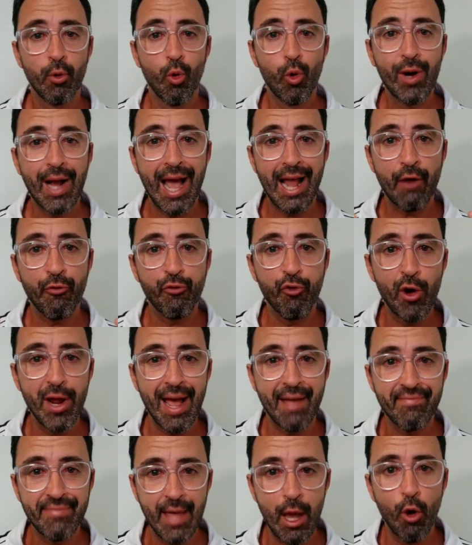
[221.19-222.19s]
O cara
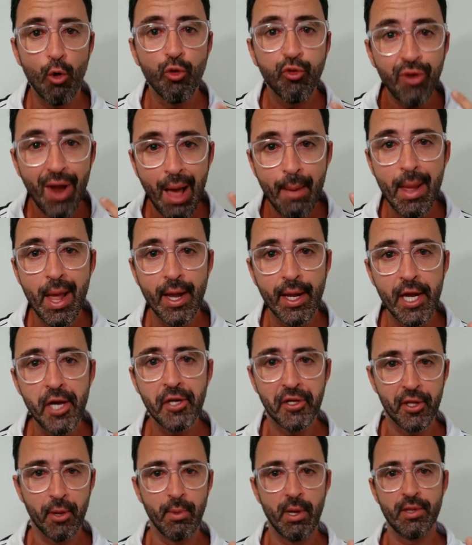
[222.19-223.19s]
foi até o
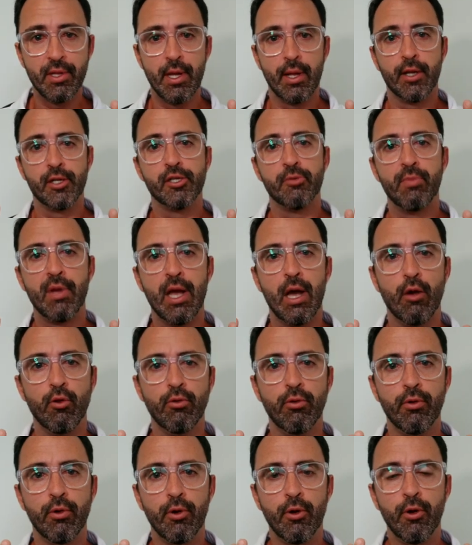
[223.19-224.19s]
flamenguista bandeira de
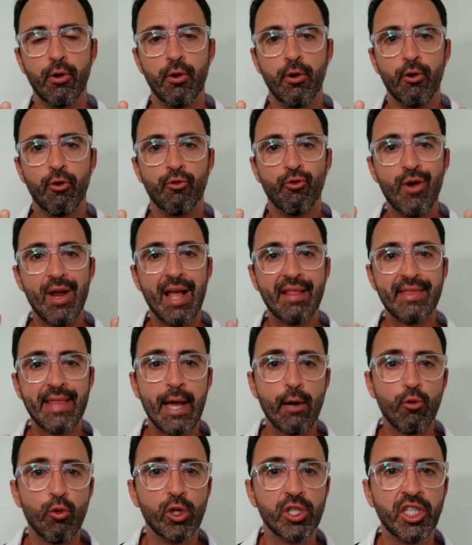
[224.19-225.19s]
melo foi
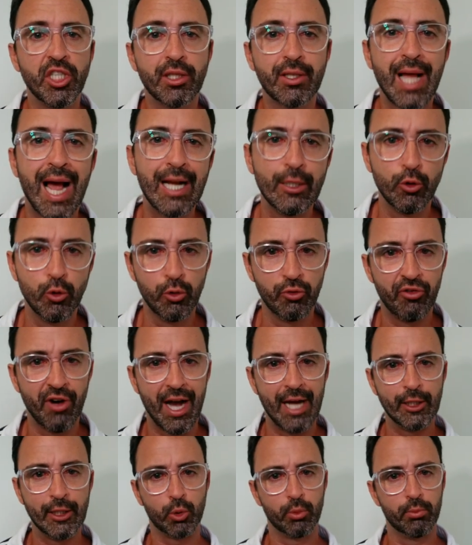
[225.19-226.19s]
até cogitado no
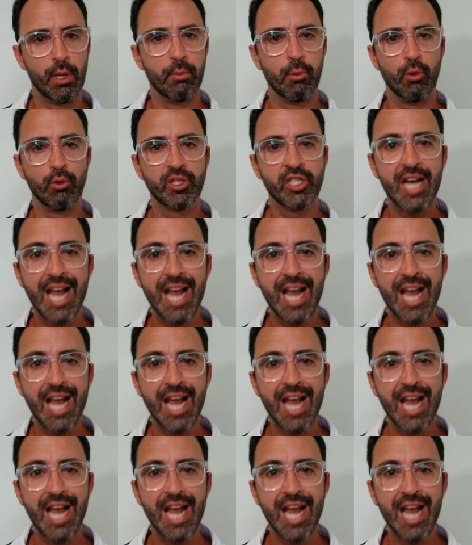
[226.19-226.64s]
Vasco, meu irmão.